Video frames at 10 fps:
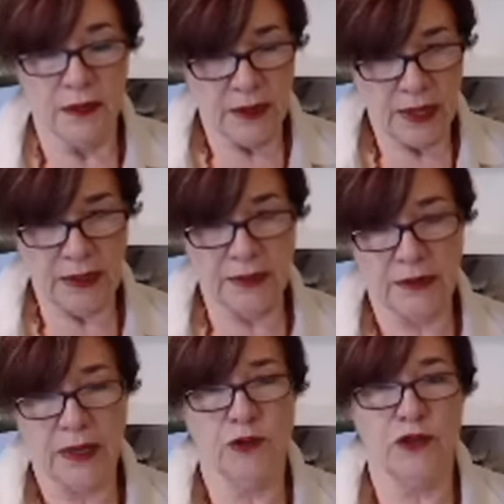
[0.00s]

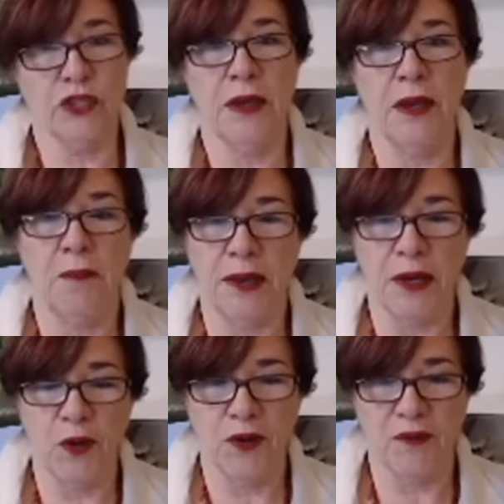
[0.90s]
alistándose para
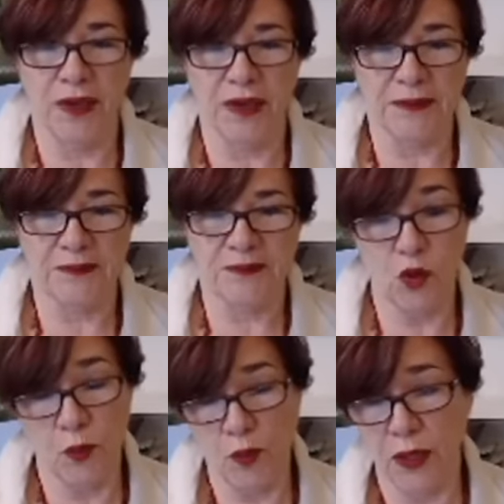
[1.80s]
lo que viene
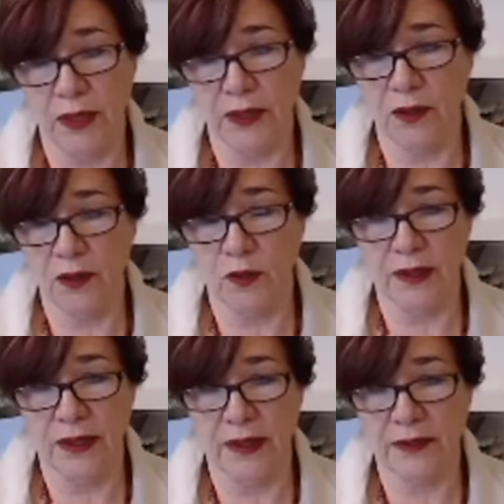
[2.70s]
o por lo
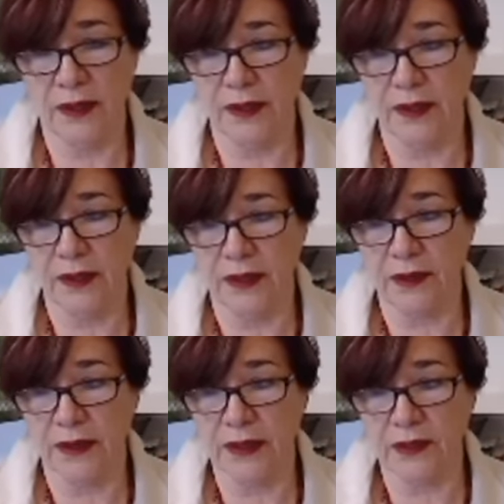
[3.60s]
que, ya está aquí,
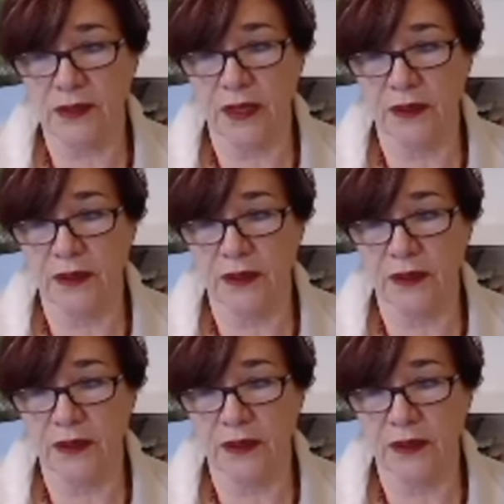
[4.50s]
que, es ETs.